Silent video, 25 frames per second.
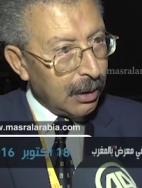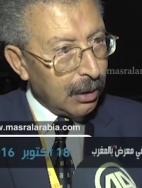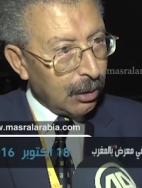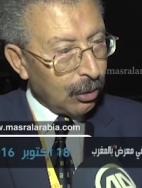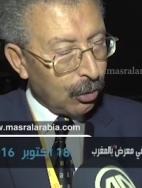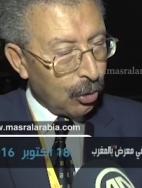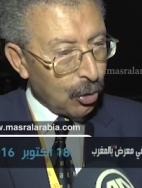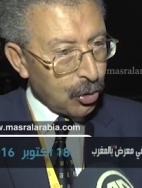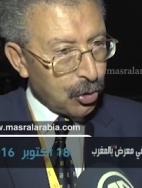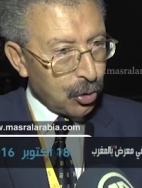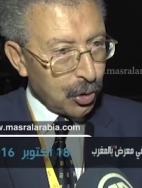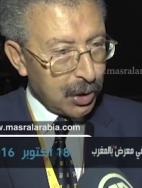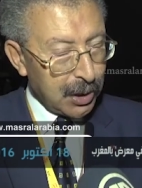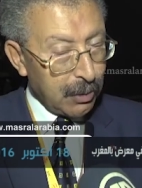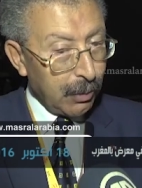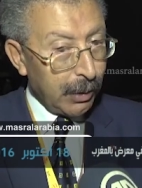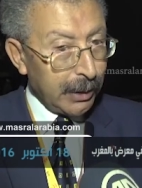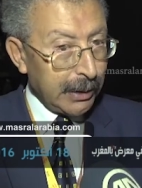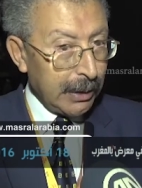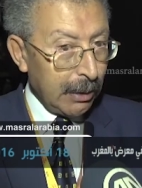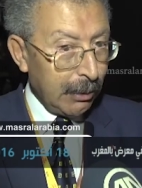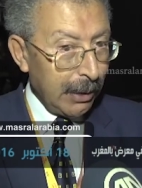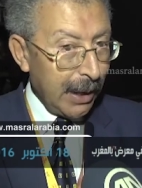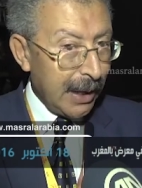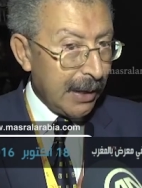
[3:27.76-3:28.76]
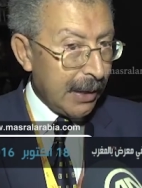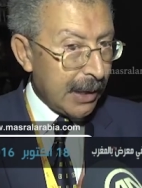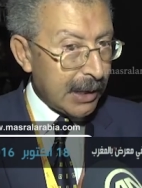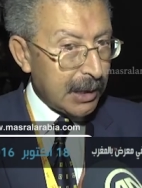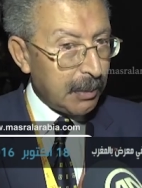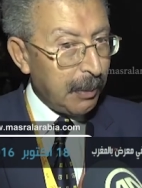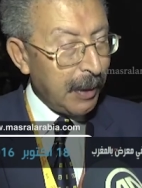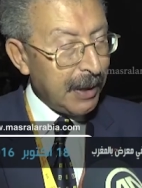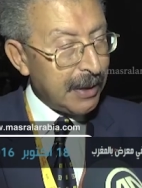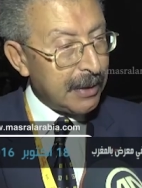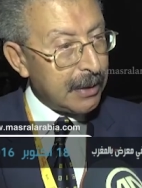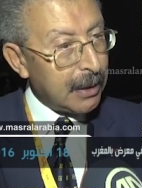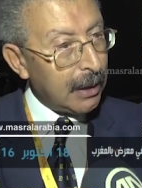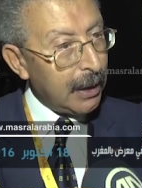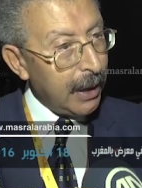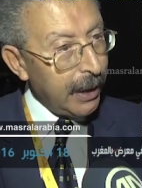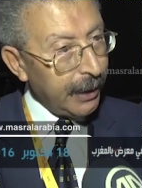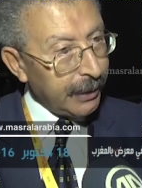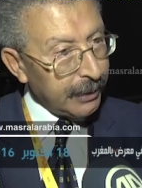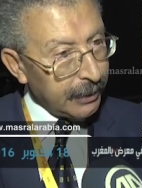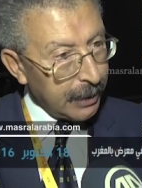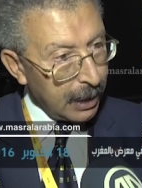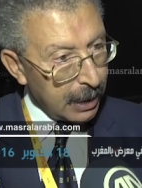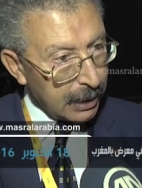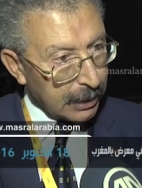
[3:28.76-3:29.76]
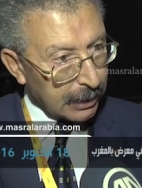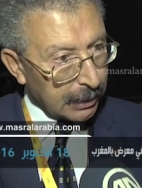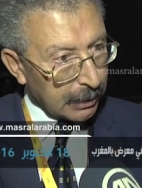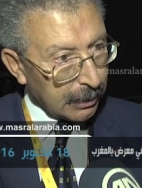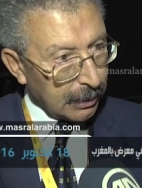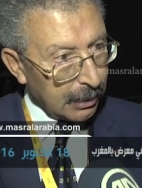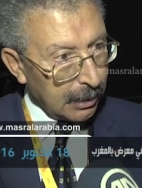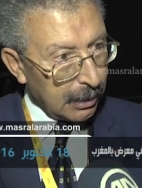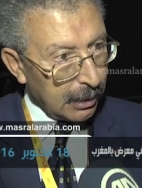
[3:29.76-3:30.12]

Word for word: خصوصا وأنه الآن أصبح السلاح الناري